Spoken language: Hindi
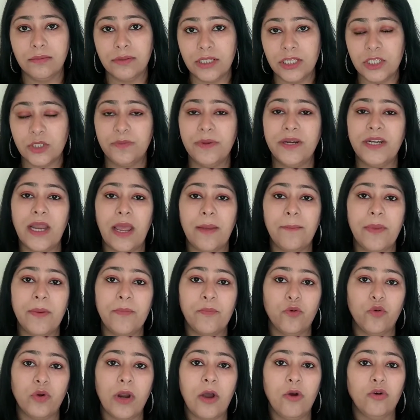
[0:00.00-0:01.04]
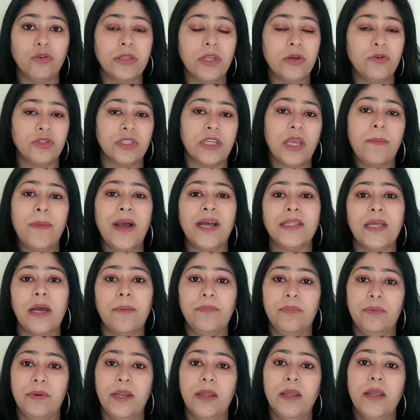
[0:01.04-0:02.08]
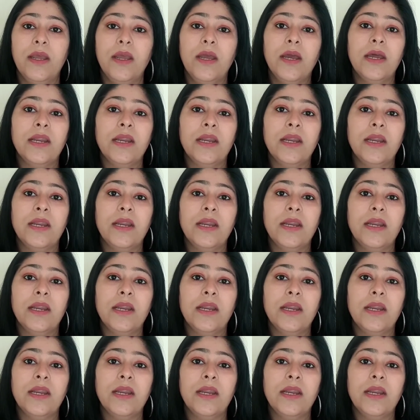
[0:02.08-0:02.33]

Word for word: जिस भी टाइम पे पूरा होता है उसके बाद अपने